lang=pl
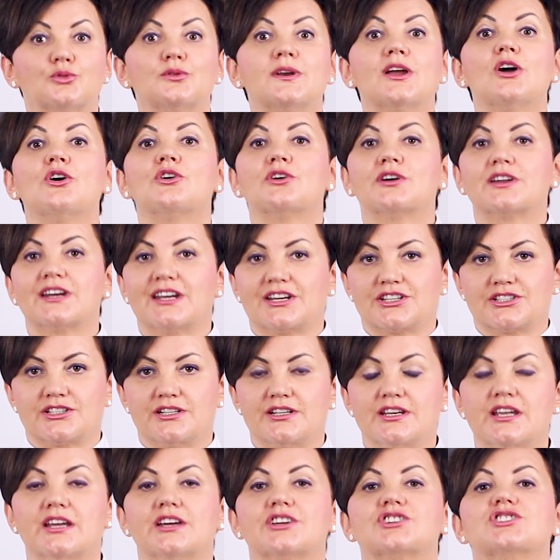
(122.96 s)
które
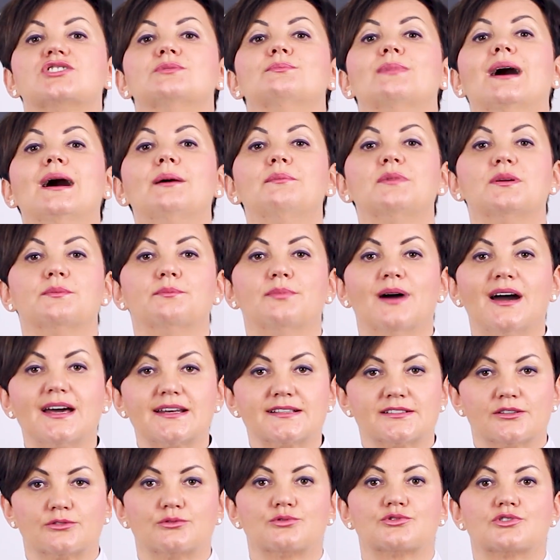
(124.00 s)
określi, czy mamy
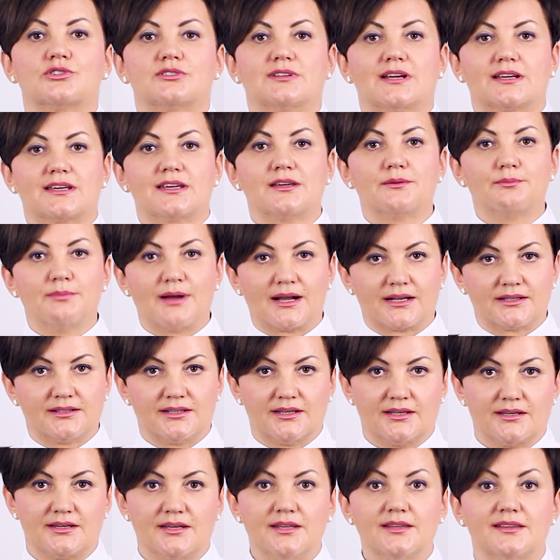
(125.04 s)
bardzo dużo takich
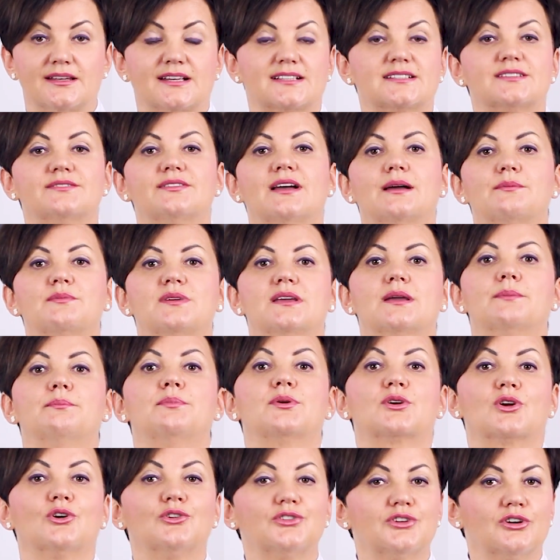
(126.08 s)
bakterii, nazywamy je
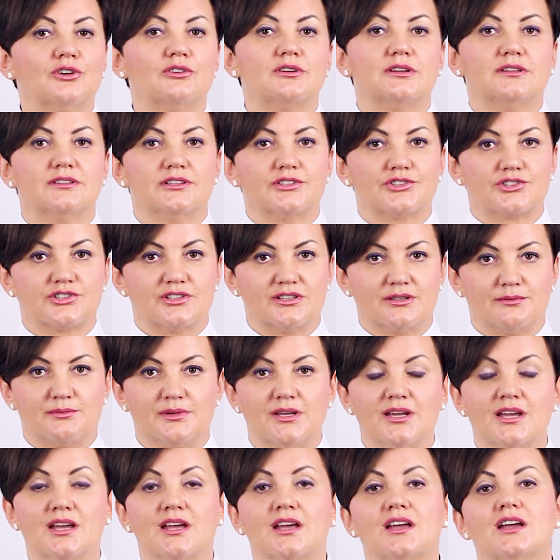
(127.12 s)

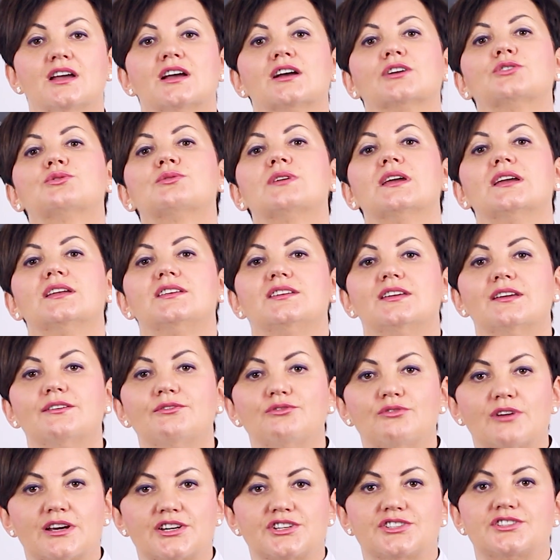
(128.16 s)
proteolitycznymi, które
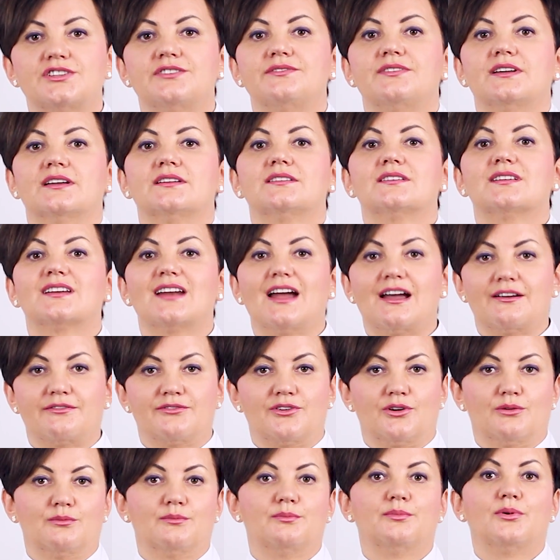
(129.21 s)
niewłaściwie
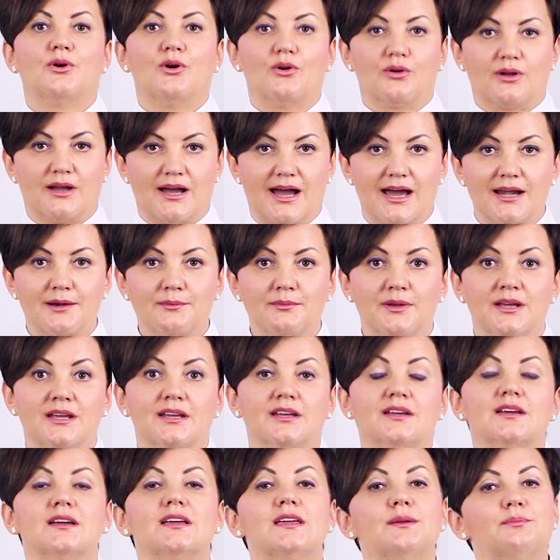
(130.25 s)
trawią pokarm
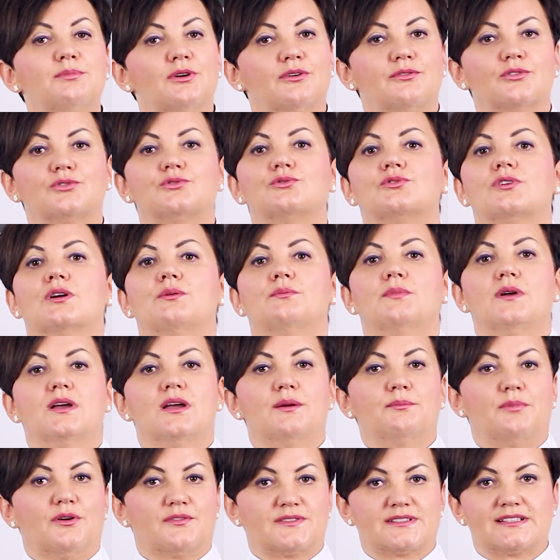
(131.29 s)
i powodują
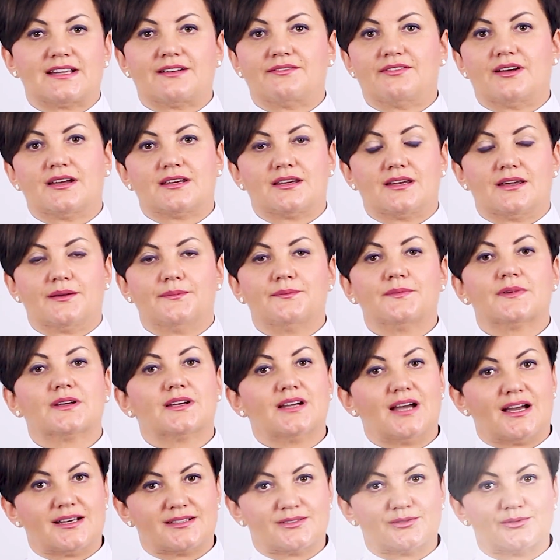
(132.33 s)
powstawanie
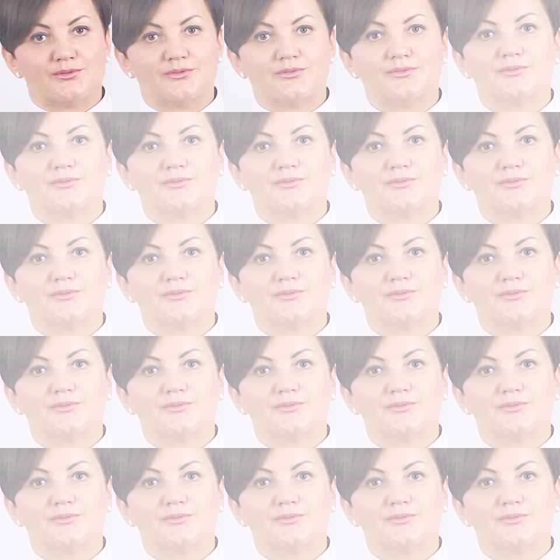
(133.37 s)
gazów.